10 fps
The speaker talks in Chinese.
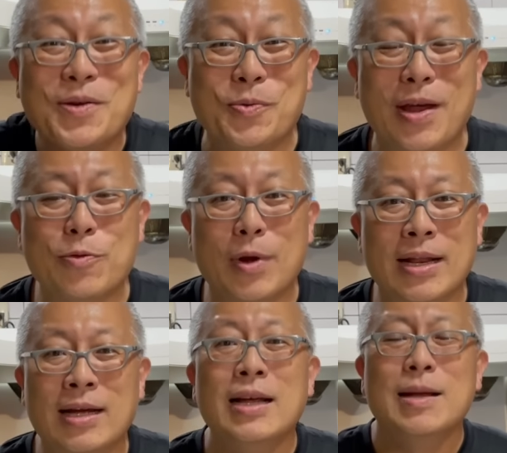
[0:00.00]
圆圆
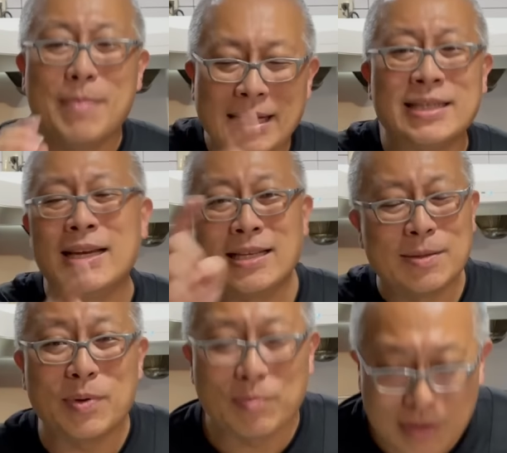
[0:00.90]
的卖茄子，
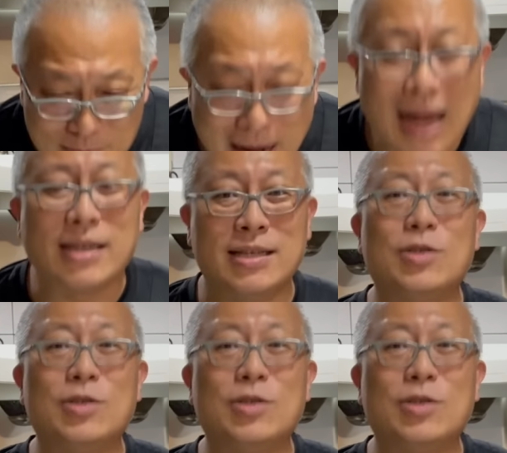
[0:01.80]
并不是骂你